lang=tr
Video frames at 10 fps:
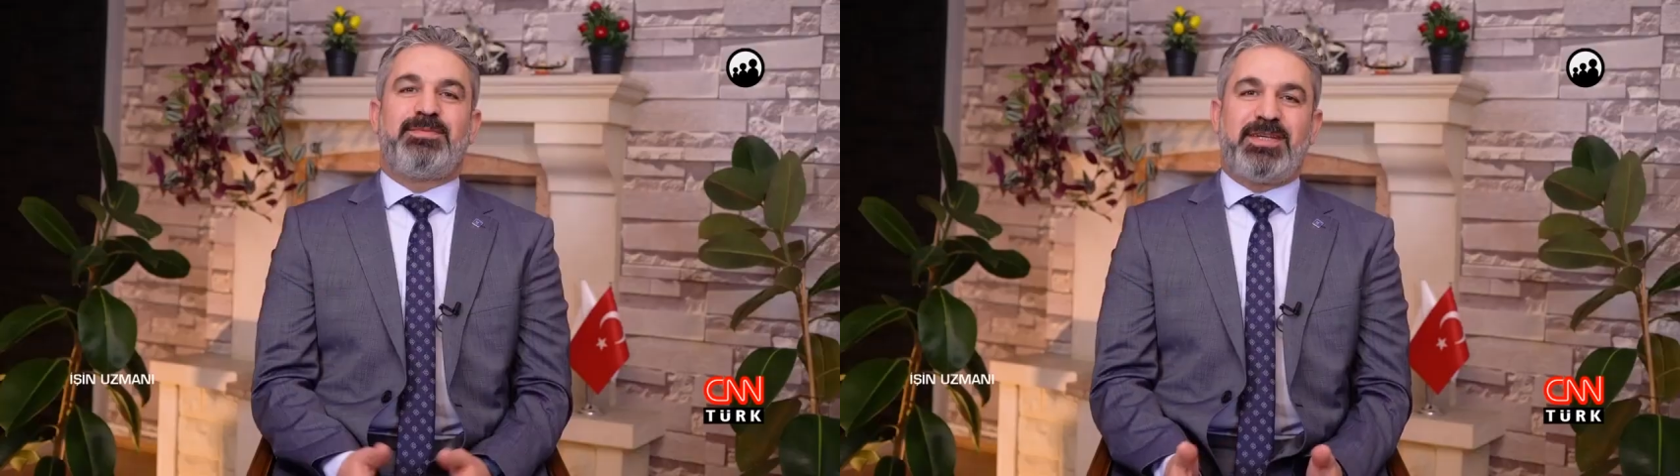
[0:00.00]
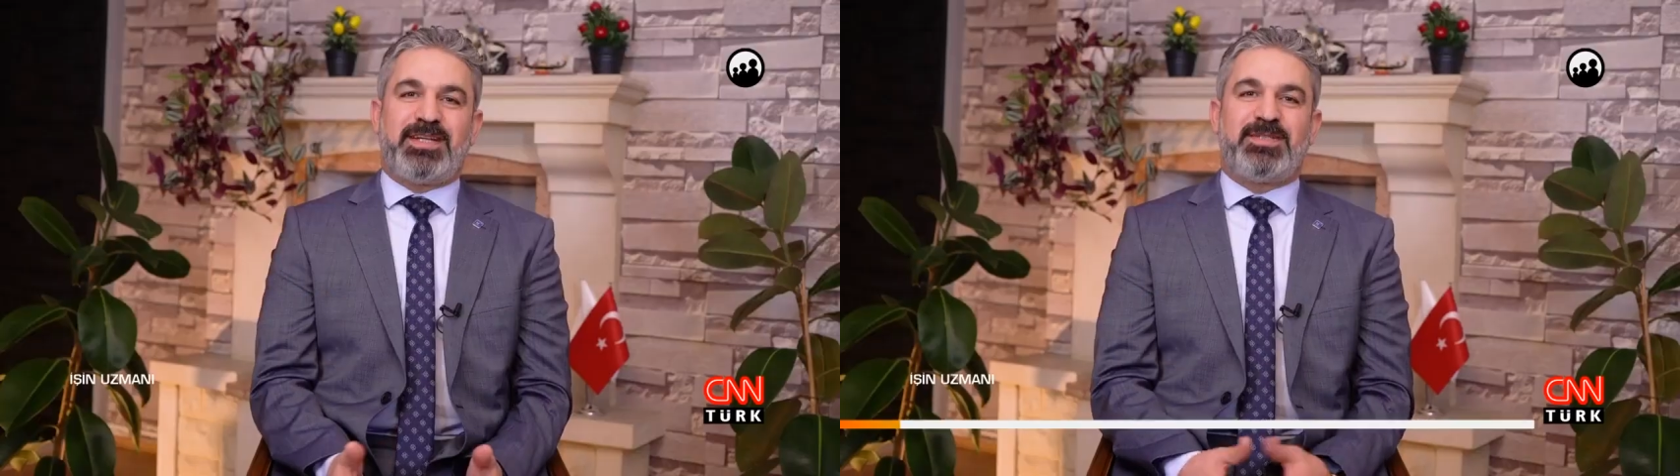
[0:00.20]

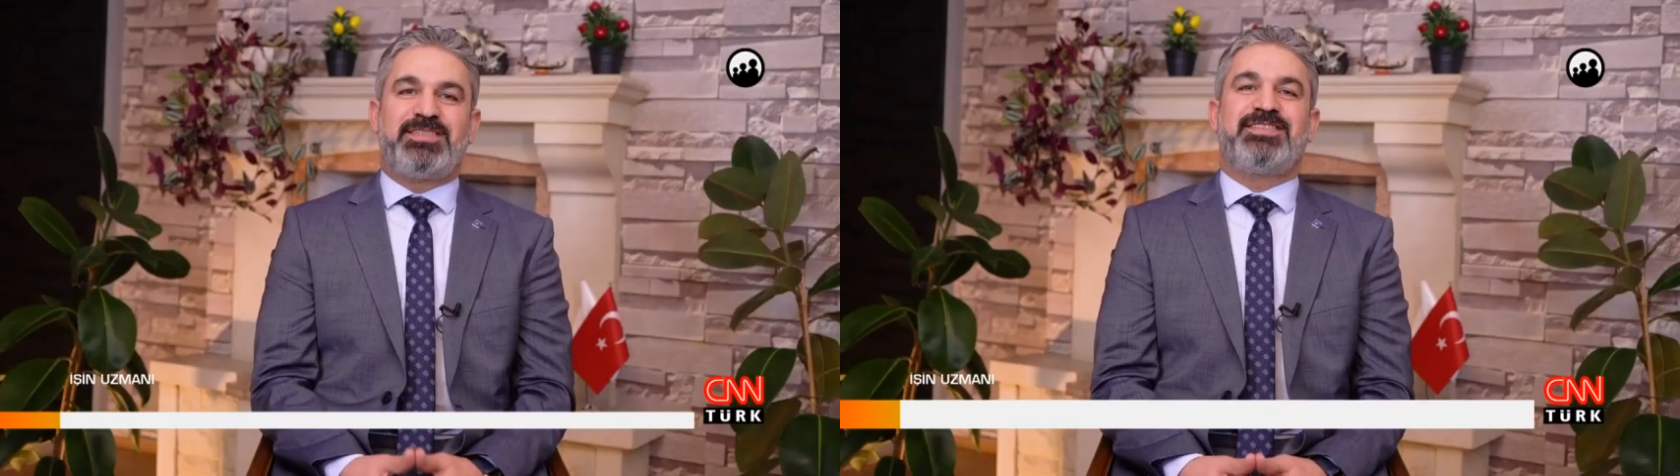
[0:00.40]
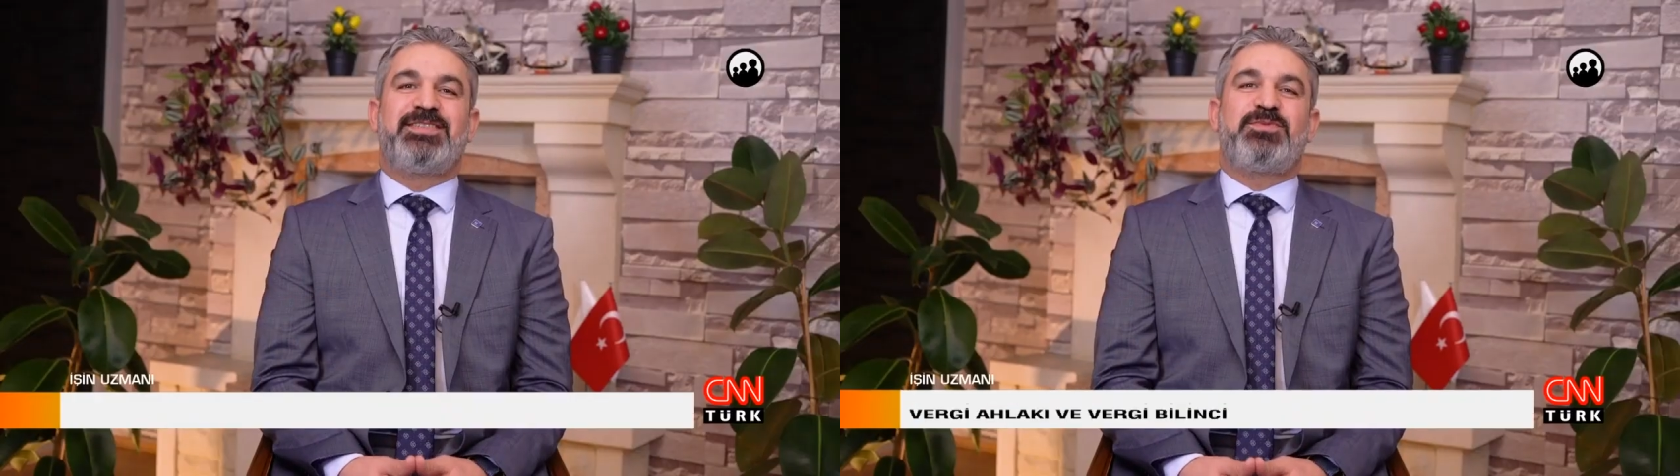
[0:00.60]
Merhaba.
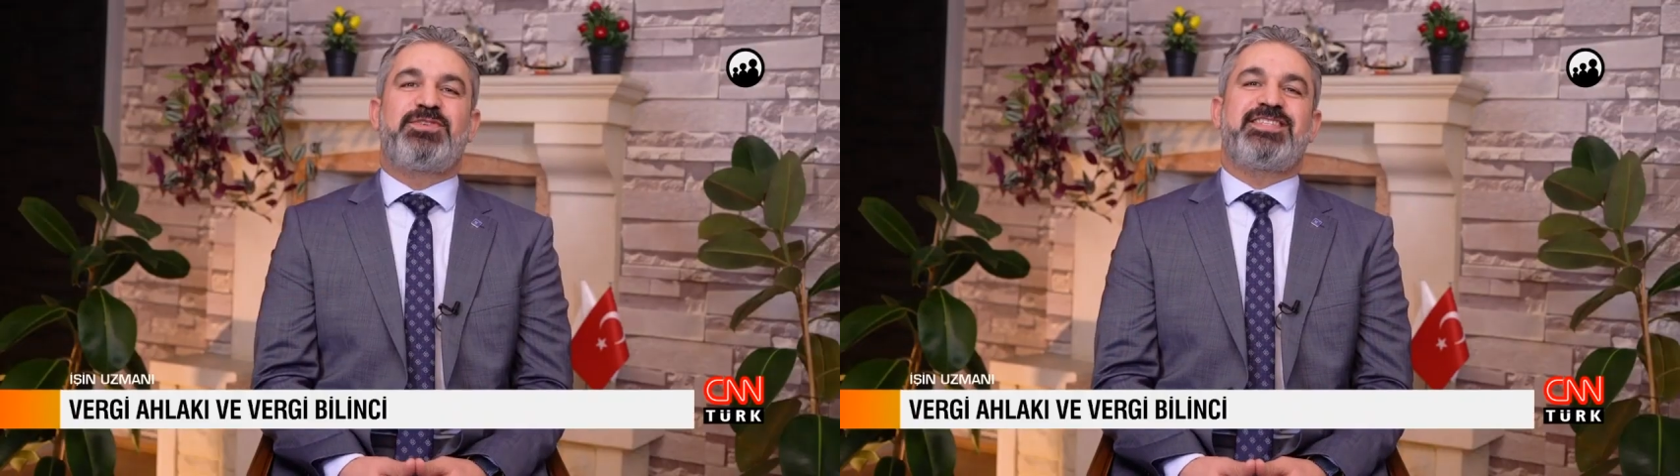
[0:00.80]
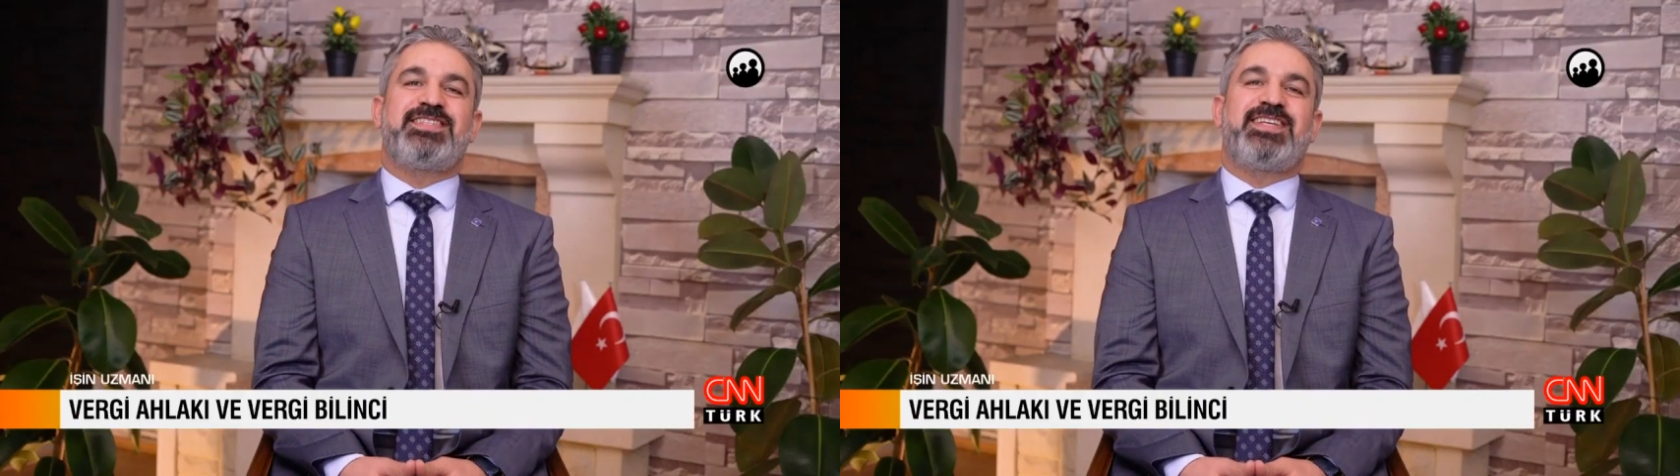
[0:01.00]

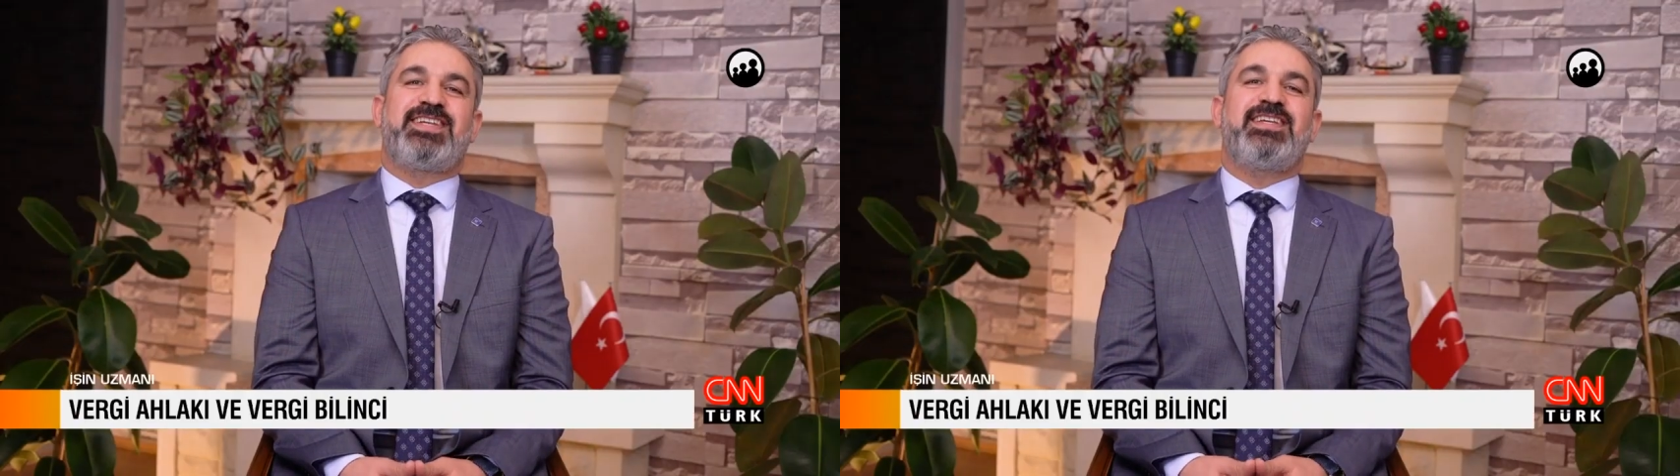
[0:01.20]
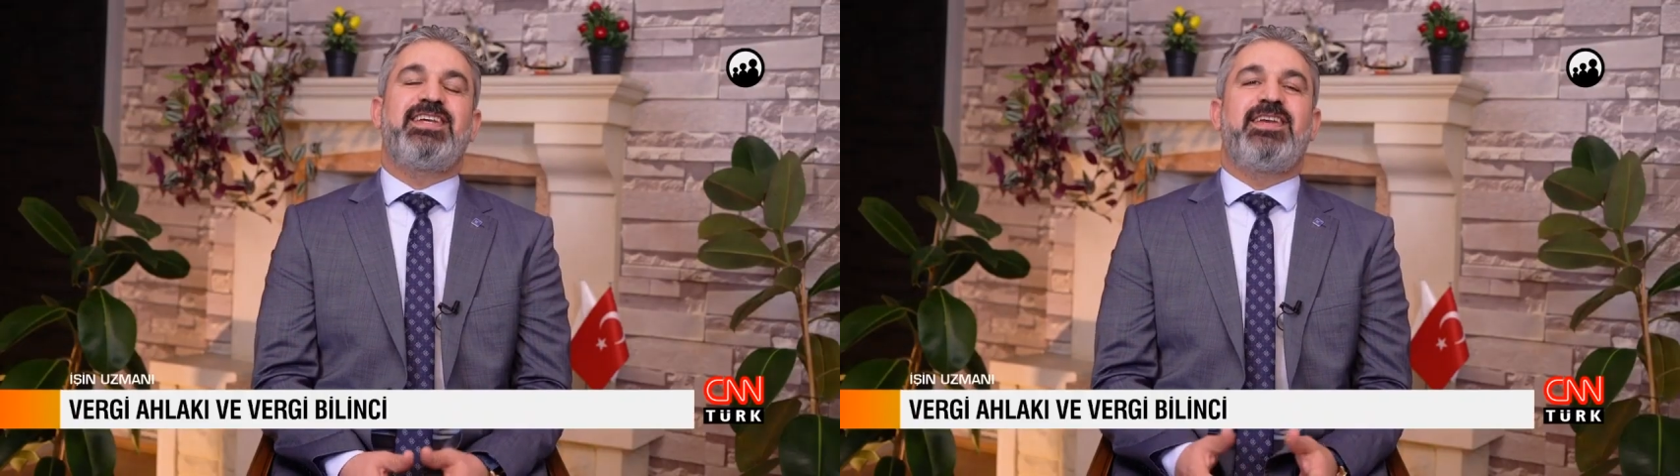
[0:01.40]
Bugün
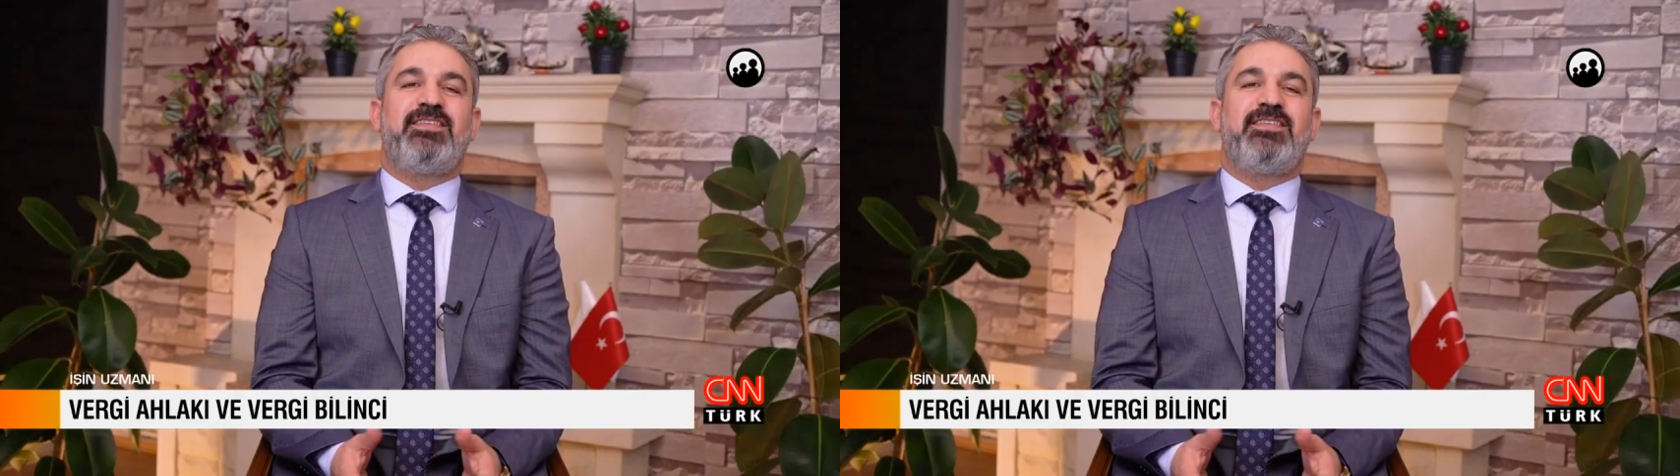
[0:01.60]
sizlere